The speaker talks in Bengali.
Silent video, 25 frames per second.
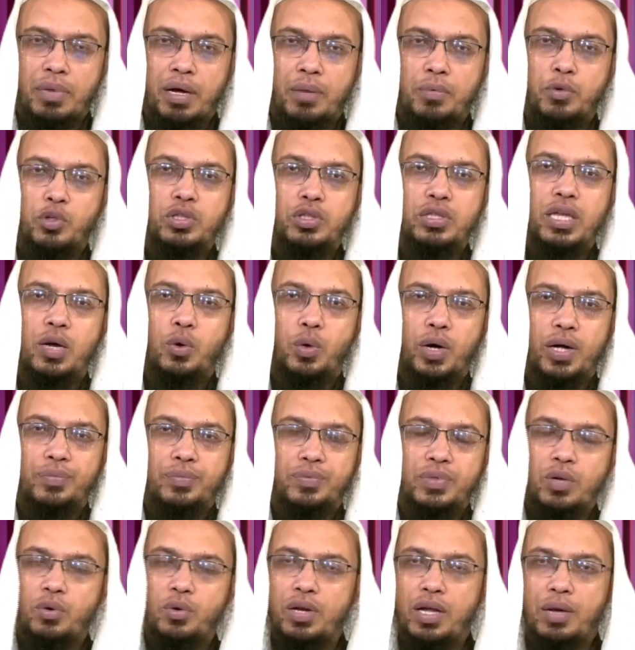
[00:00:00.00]
বাবদ দেওয়া
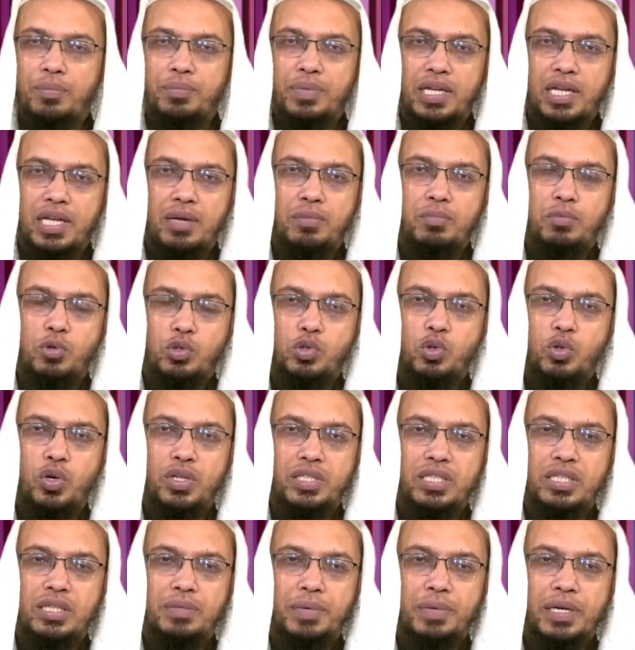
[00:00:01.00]
তাহলে আপনি মুক্ত
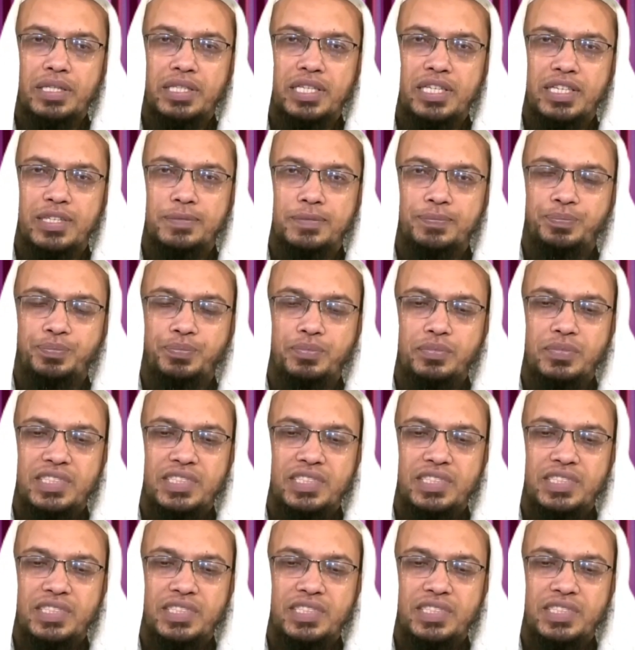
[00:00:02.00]
হয়ে যেতে পারতেন